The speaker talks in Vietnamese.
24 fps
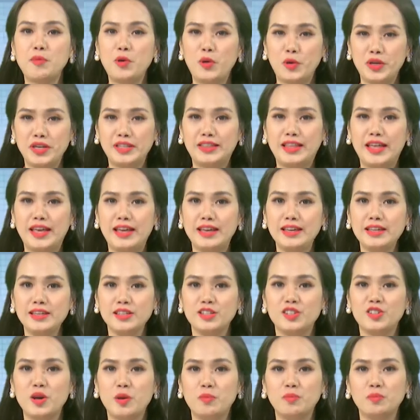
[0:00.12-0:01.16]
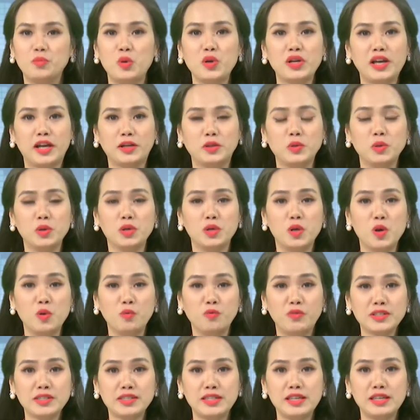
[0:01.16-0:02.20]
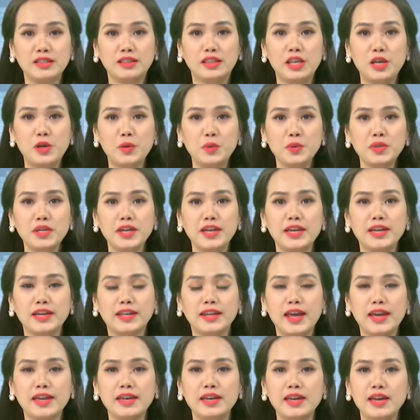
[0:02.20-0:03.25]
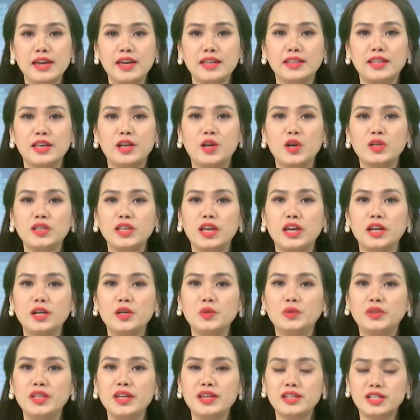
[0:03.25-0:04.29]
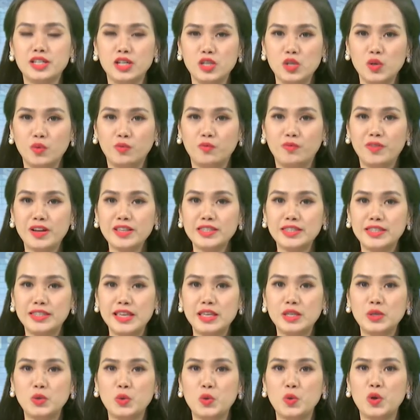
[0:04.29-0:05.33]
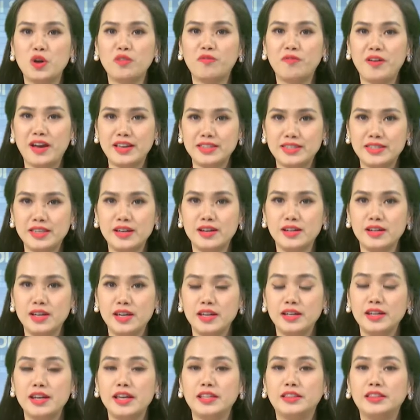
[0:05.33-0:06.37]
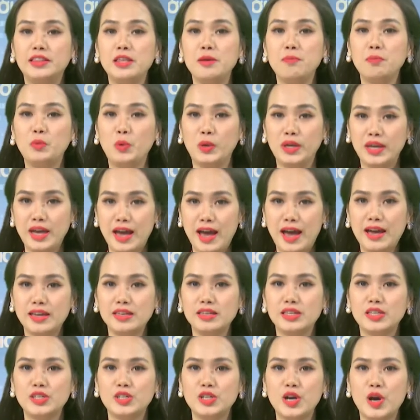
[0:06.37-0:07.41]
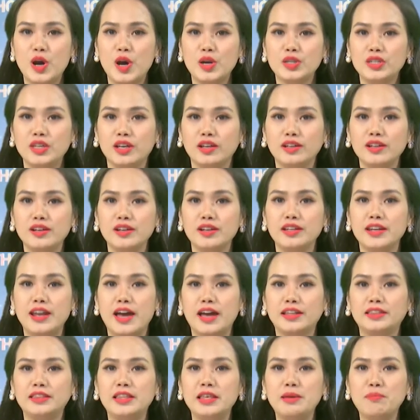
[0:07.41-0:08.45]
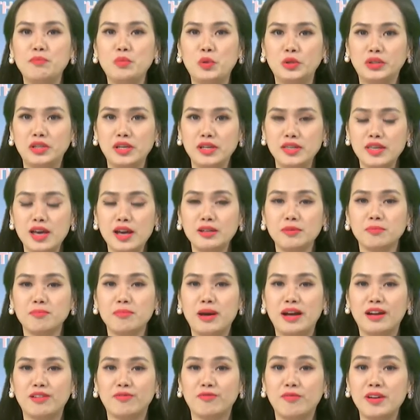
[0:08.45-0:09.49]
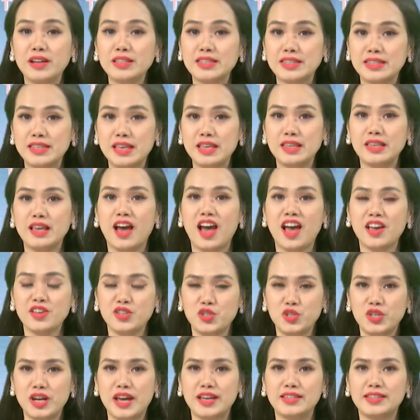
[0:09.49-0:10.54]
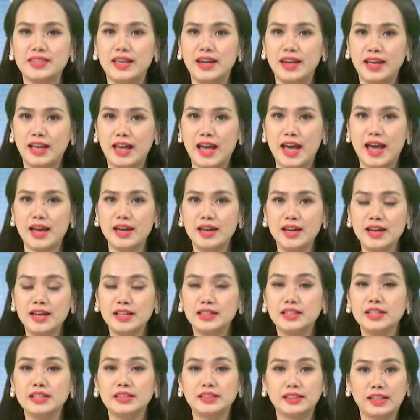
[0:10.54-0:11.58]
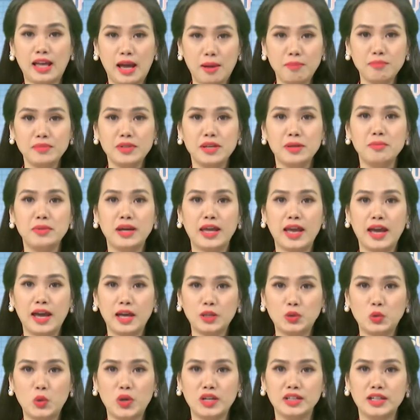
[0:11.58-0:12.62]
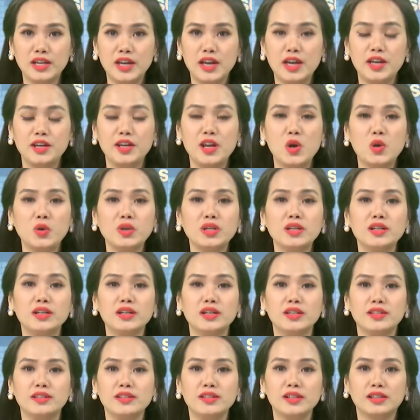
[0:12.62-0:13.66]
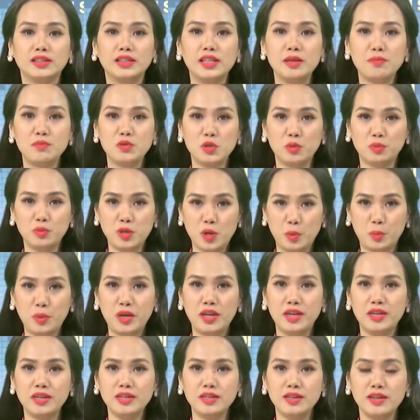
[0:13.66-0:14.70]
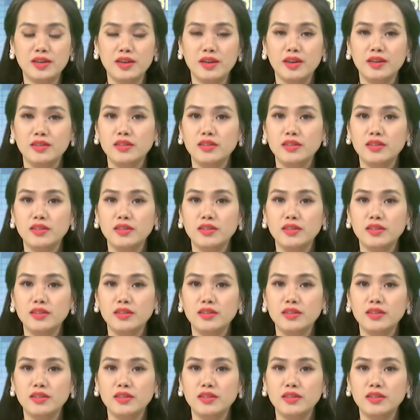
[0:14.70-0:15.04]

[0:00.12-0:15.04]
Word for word: Theo Bộ Y tế, trong bối cảnh nguồn cung vaccine thiếu như hiện nay thì có thể ưu tiên sử dụng vaccine của Pfizer để tiêm mũi 2 cho những người đã tiêm mũi thứ nhất bằng vaccine AstraZeneca từ 8 đến 12 tuần nếu người được tiêm chủng đồng ý.